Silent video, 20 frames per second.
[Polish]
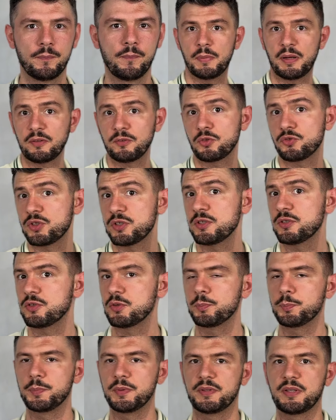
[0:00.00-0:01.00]
Bardzo
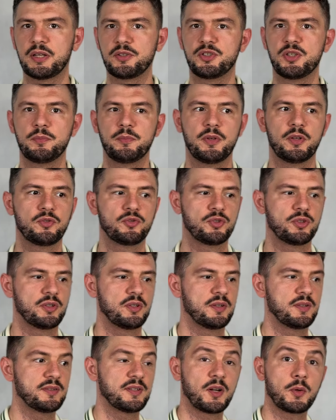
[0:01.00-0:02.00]
często pytacie mnie,
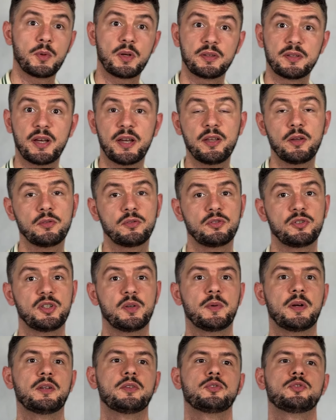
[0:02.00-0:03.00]
czy zakładając
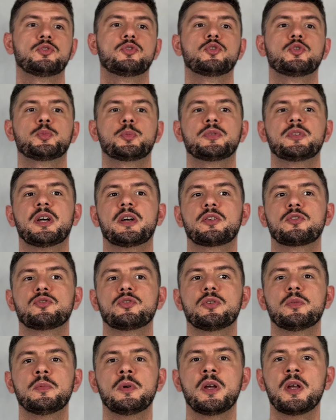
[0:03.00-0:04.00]
działalność
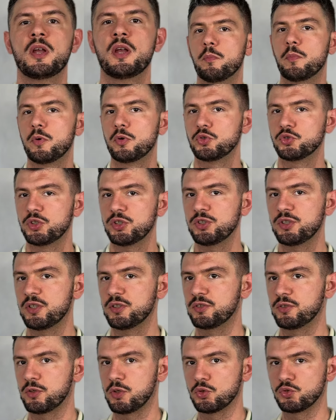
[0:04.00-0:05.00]
gospodarczą,
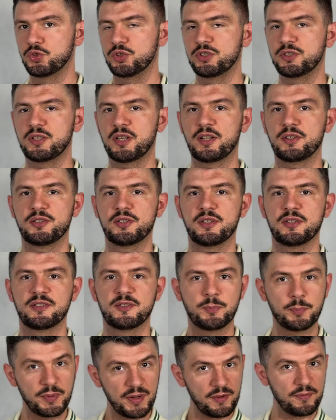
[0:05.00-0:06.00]
możecie skorzystać
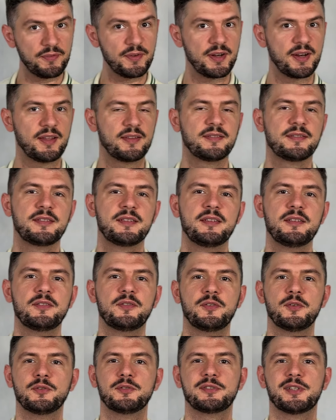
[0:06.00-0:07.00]
z preferencji
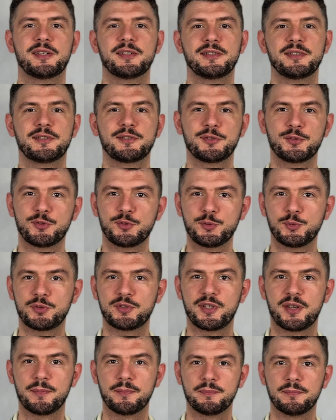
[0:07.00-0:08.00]
związanych z
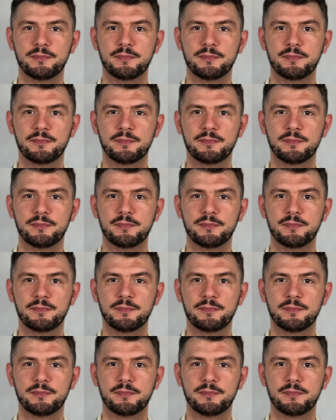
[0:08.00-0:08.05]
ZUS-em.